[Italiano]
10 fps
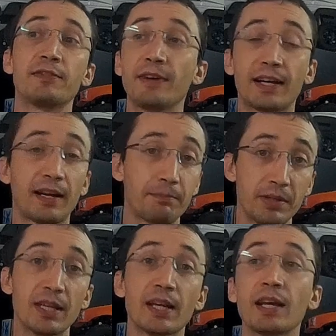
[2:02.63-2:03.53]
fa
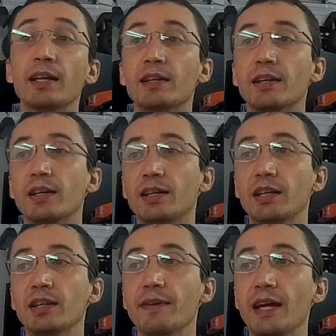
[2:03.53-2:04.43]
capire che
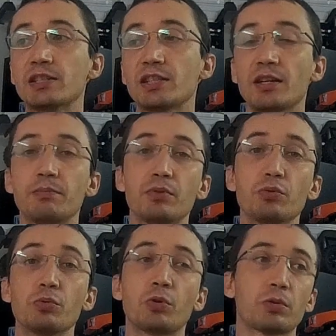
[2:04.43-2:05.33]
deve essere
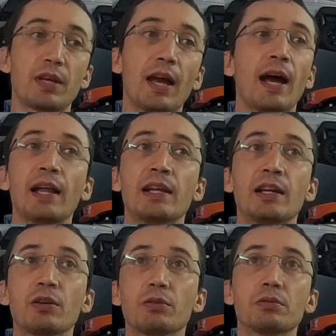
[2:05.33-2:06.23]
più cordiale
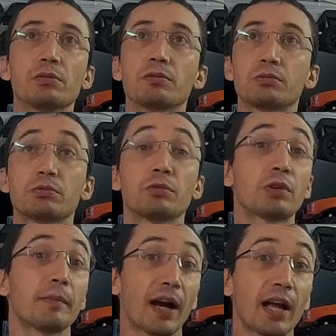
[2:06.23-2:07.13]
o, o che
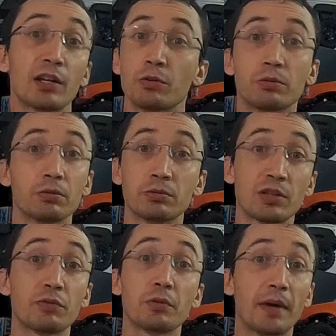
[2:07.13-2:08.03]
magari lo
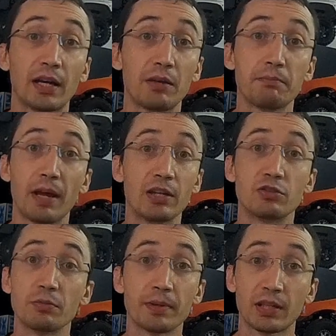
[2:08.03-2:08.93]
trasforma anche in
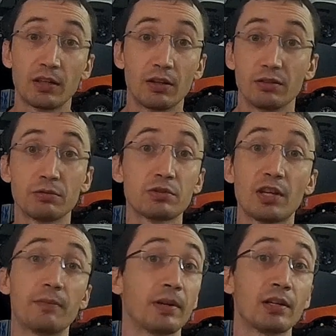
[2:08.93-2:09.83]
peggio, perché no, non
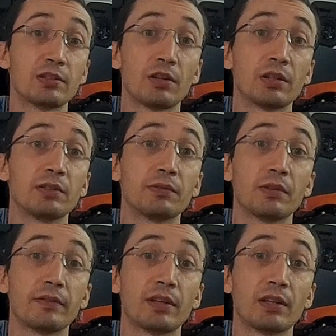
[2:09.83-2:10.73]
sempre le storie devono
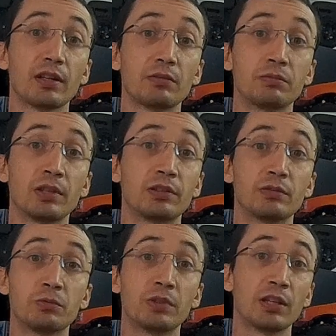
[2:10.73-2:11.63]
avere
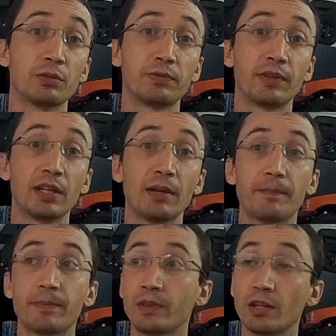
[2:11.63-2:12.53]
un, un lieto fine.
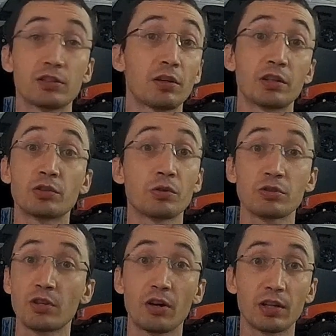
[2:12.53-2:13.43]
Le storie sono
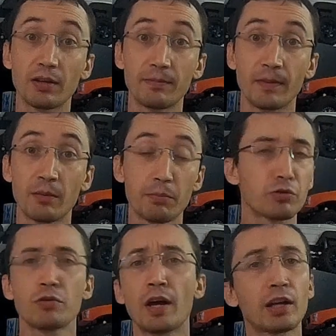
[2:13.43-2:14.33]
storie,
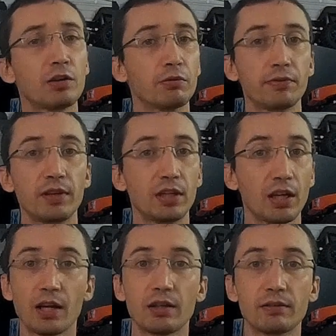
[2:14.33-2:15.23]
possono anche non finire,